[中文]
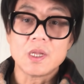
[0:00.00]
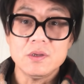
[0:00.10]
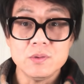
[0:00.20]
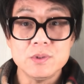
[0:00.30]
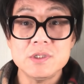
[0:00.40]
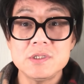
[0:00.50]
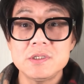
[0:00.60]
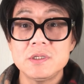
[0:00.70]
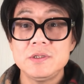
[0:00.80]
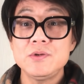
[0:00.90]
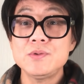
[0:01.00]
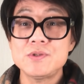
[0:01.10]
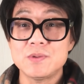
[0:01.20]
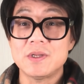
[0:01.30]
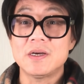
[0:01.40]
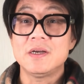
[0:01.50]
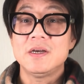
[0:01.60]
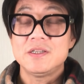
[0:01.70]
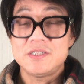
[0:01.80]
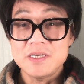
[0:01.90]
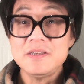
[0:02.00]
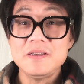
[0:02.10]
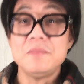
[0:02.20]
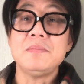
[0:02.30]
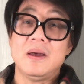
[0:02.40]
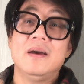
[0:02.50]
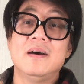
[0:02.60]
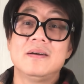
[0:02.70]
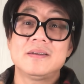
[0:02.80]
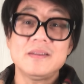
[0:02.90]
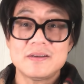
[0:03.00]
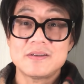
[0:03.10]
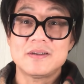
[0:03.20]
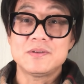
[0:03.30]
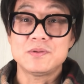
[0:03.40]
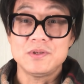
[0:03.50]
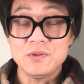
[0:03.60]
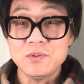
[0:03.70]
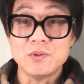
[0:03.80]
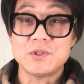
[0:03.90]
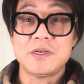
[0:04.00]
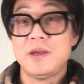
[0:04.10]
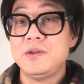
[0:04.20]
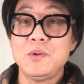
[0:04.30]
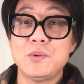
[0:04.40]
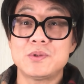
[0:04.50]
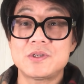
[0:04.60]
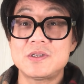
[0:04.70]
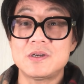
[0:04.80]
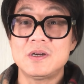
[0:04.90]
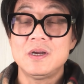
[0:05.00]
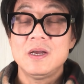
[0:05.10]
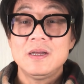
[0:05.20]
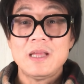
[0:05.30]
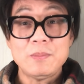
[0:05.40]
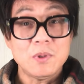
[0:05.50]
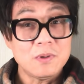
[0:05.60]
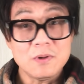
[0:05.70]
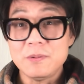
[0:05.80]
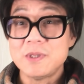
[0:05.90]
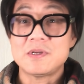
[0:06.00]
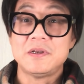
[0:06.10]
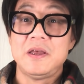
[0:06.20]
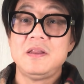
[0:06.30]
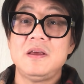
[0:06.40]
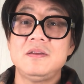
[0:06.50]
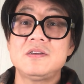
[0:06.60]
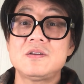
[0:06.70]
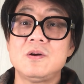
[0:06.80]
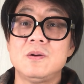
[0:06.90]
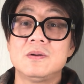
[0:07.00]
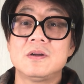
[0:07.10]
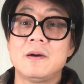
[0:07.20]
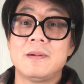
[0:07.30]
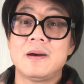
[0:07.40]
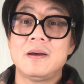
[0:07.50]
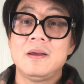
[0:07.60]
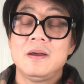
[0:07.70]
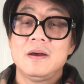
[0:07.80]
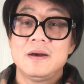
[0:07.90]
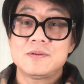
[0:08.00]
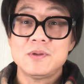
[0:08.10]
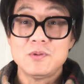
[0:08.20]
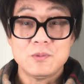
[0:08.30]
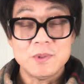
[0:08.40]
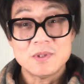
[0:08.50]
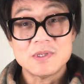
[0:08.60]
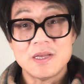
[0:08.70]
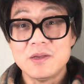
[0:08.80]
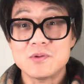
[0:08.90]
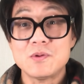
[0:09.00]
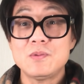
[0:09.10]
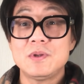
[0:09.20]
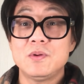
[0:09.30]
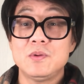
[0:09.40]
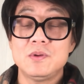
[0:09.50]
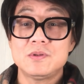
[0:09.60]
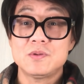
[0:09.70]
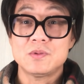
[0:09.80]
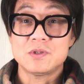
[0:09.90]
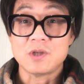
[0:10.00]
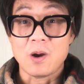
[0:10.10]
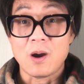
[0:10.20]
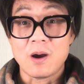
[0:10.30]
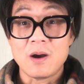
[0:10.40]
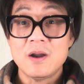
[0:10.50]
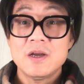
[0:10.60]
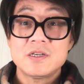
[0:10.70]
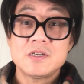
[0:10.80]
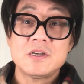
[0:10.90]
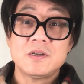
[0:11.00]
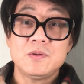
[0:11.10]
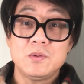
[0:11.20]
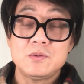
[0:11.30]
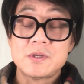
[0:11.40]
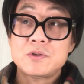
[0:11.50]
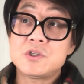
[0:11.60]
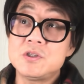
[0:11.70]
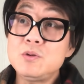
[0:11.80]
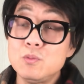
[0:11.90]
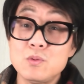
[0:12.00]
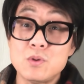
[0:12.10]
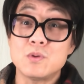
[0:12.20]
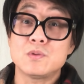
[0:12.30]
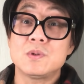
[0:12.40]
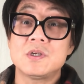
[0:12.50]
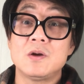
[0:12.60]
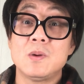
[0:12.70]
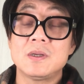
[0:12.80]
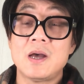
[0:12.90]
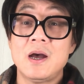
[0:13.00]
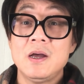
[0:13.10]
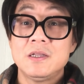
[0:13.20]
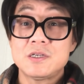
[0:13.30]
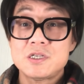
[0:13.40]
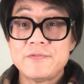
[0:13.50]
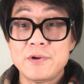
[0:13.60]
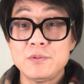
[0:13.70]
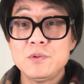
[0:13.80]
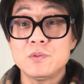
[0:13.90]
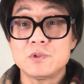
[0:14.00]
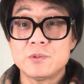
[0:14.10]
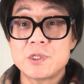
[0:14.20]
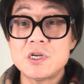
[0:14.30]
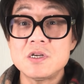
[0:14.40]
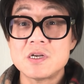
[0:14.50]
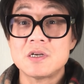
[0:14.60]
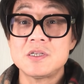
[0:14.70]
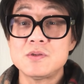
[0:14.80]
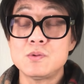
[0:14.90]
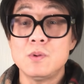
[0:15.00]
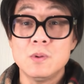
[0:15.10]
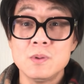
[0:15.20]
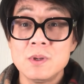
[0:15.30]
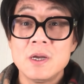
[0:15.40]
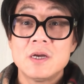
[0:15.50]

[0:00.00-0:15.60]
有一些这个优秀的精英们啊，真的是就是又有钱又有势，他们特别想延年益寿，知道吧？啊，所以我们之前也说过，有一就是小孩儿身上有一在极度恐惧的情况下，他释放出一种叫肾上腺素红，